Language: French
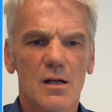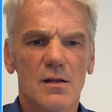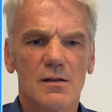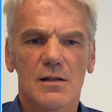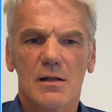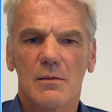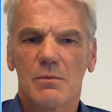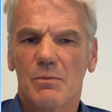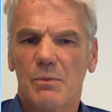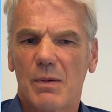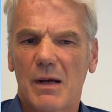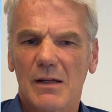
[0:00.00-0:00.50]

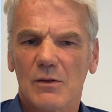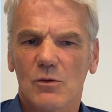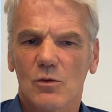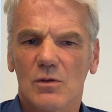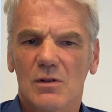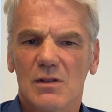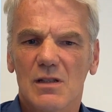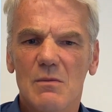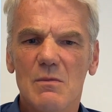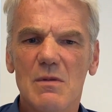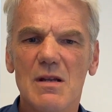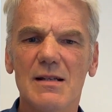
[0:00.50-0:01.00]
C'est près de
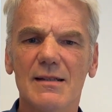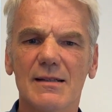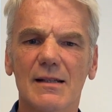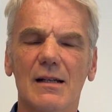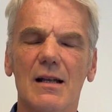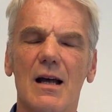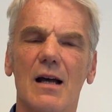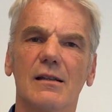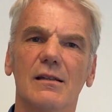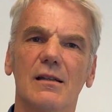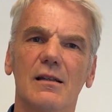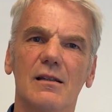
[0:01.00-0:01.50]
10 000
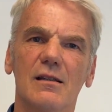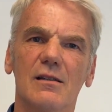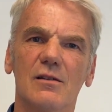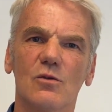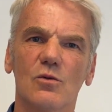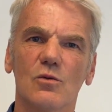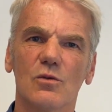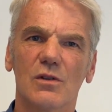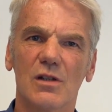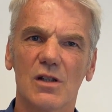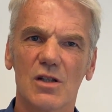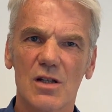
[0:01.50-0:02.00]
salariés qui
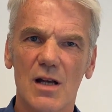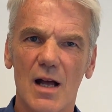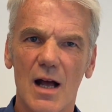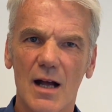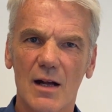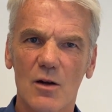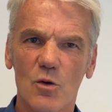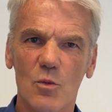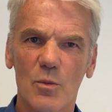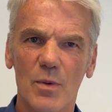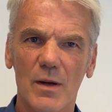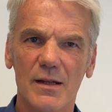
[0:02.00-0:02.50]
sont déjà
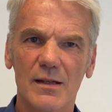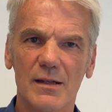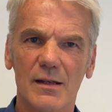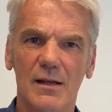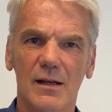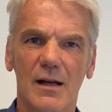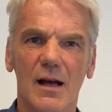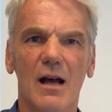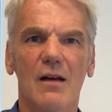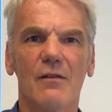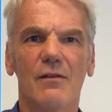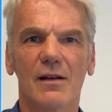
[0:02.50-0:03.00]

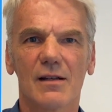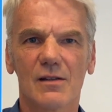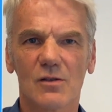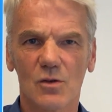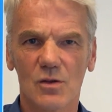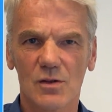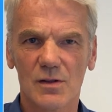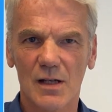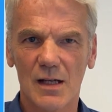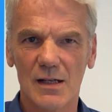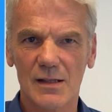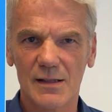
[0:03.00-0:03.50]
accompagnés avec
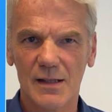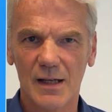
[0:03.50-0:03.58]
Social